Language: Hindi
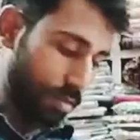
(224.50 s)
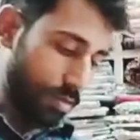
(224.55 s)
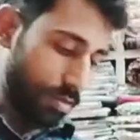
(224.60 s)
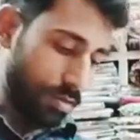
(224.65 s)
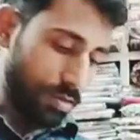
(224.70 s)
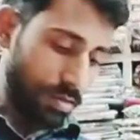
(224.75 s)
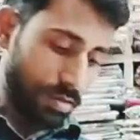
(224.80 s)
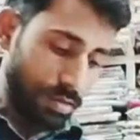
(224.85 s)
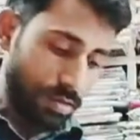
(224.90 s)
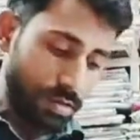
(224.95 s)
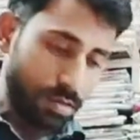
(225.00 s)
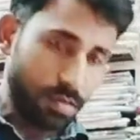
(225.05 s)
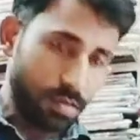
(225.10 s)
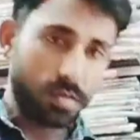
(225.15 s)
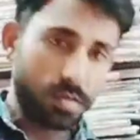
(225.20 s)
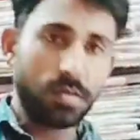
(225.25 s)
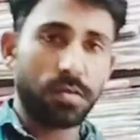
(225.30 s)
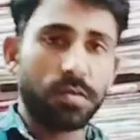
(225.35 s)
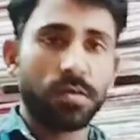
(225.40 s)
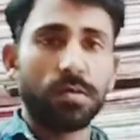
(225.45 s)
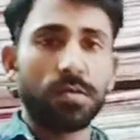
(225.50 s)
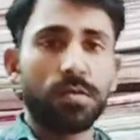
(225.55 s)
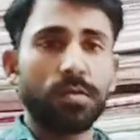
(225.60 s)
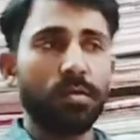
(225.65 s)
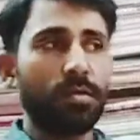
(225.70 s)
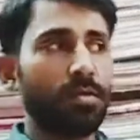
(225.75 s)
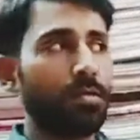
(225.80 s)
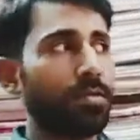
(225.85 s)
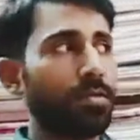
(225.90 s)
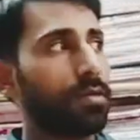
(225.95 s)
सरोस की वर्क के साथ है
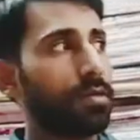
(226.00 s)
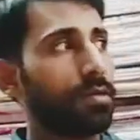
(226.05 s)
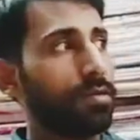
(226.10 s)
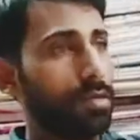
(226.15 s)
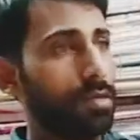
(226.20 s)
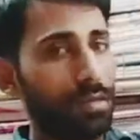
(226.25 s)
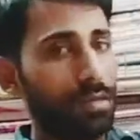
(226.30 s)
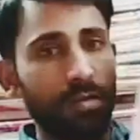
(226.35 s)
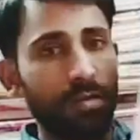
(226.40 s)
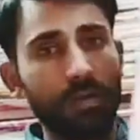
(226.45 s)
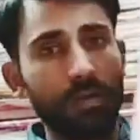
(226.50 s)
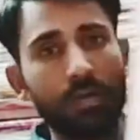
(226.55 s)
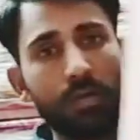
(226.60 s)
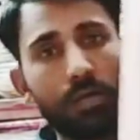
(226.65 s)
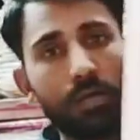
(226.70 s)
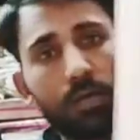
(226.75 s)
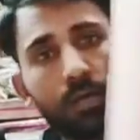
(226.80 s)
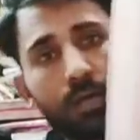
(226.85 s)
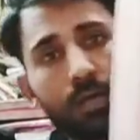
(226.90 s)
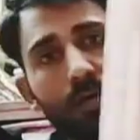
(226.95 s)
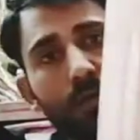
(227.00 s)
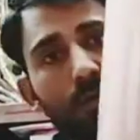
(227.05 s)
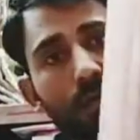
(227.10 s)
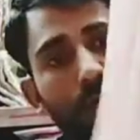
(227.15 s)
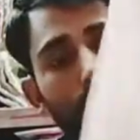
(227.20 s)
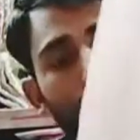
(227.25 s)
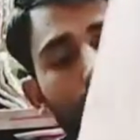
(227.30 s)
ये देखिए पूरी